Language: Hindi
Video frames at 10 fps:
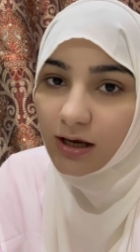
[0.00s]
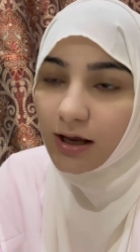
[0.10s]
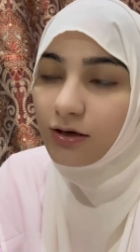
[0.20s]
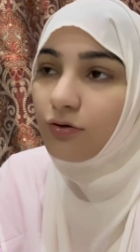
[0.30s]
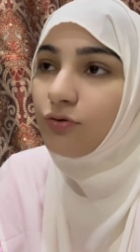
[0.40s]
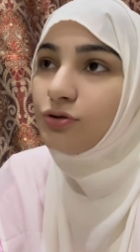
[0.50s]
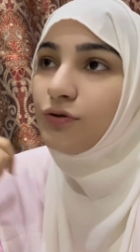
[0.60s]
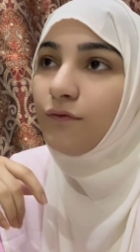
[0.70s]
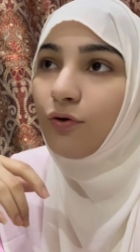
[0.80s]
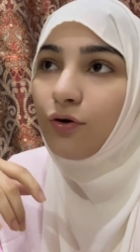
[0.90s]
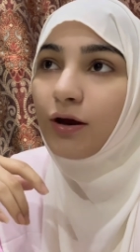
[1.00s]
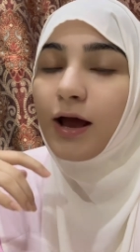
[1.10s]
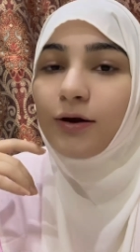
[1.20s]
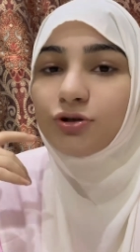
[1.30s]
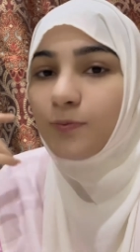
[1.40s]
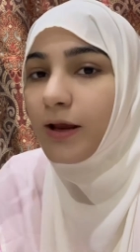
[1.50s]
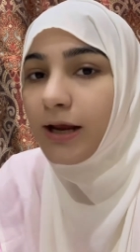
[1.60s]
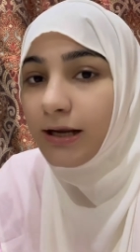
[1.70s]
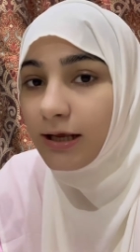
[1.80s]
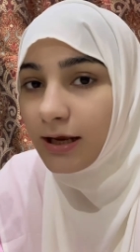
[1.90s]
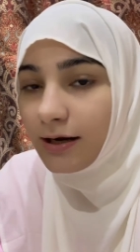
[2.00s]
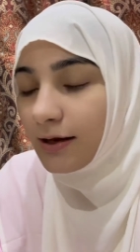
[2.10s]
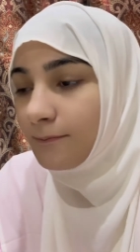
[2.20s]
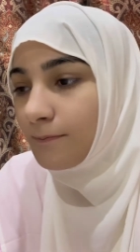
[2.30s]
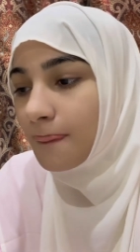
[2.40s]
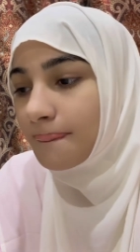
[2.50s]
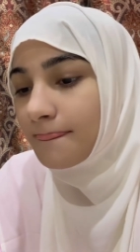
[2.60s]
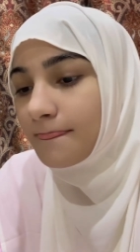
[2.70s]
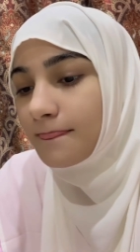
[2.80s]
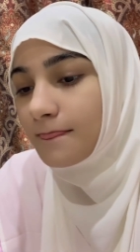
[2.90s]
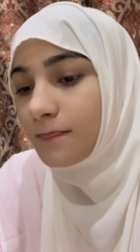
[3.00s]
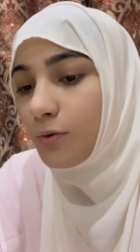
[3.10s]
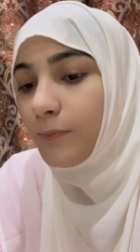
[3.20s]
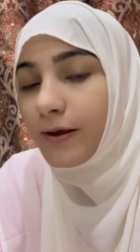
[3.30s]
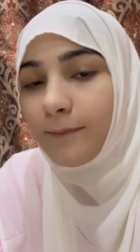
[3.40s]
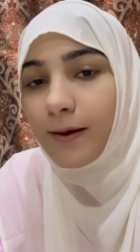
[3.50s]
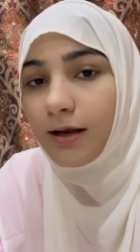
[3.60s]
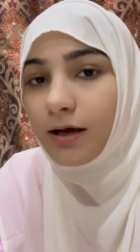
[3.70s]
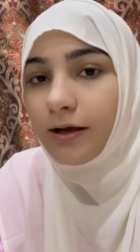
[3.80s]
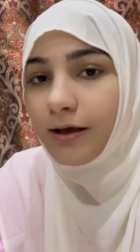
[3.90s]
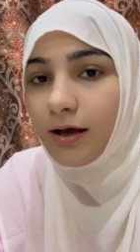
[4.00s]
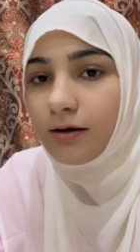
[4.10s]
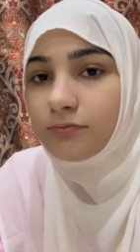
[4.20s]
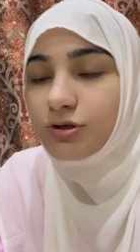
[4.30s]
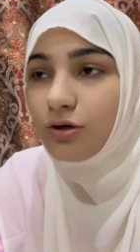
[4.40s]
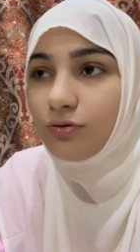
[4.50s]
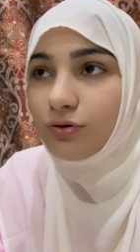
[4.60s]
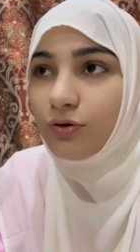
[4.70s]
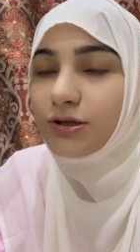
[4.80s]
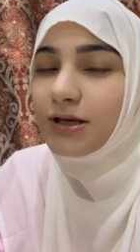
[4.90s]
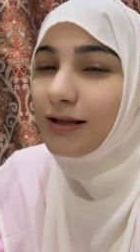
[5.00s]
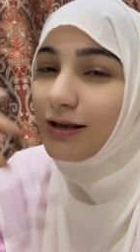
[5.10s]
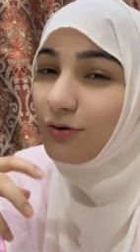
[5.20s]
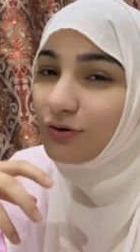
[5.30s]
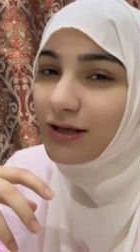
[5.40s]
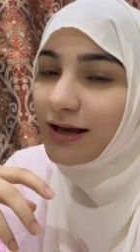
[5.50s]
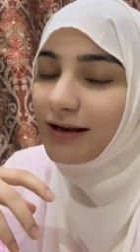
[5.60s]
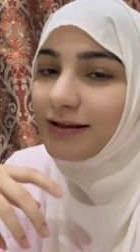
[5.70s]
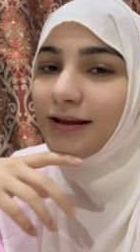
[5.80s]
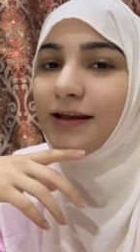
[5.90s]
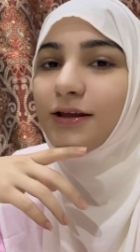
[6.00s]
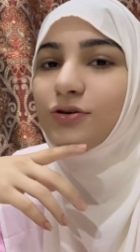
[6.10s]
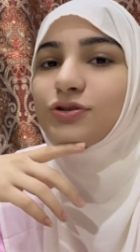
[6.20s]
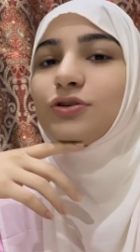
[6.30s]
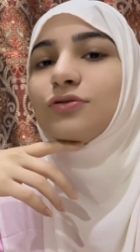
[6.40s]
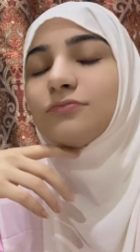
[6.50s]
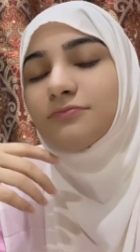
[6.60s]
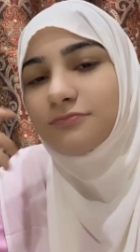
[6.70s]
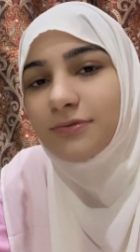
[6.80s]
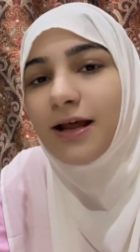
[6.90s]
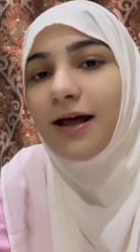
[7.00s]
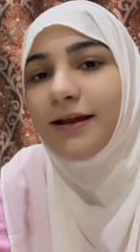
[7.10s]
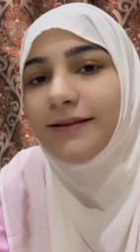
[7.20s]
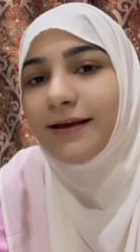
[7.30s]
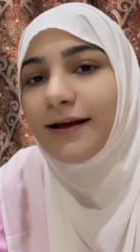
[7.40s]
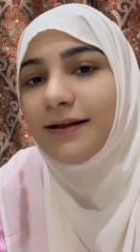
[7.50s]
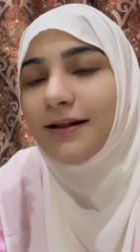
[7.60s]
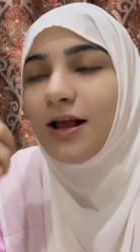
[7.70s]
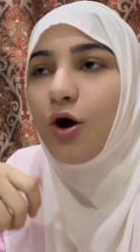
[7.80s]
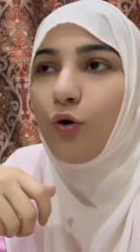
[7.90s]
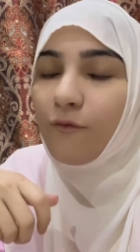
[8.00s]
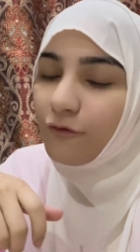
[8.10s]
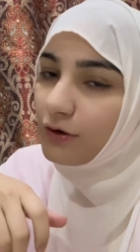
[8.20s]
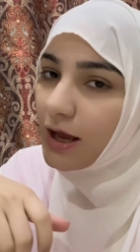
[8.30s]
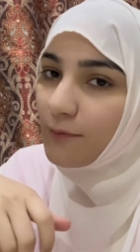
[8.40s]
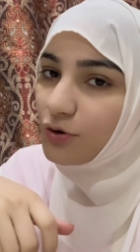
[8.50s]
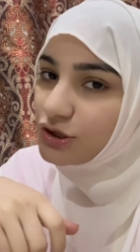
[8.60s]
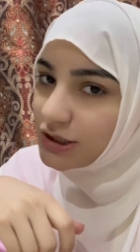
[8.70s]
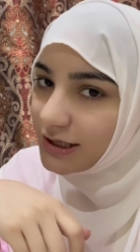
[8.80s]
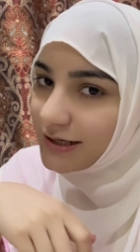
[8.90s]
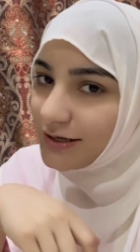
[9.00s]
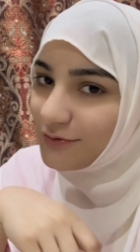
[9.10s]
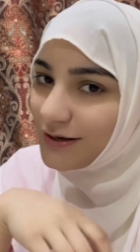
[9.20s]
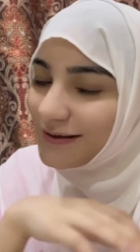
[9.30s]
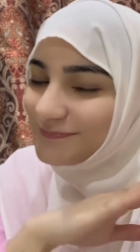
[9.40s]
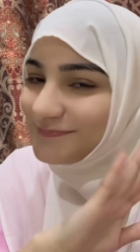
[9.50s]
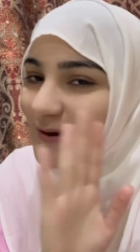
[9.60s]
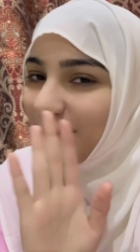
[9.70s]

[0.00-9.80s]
नाइन और जो व्लॉग लगाया उस पर एटी एट है तो फिर मैंने कहा यार चलो थोड़े ज़्यादा लोग देख लेते हैं ये तो चलो बना लेते हैं होपफुली आपको अच्छे लग रहे होंगे बाय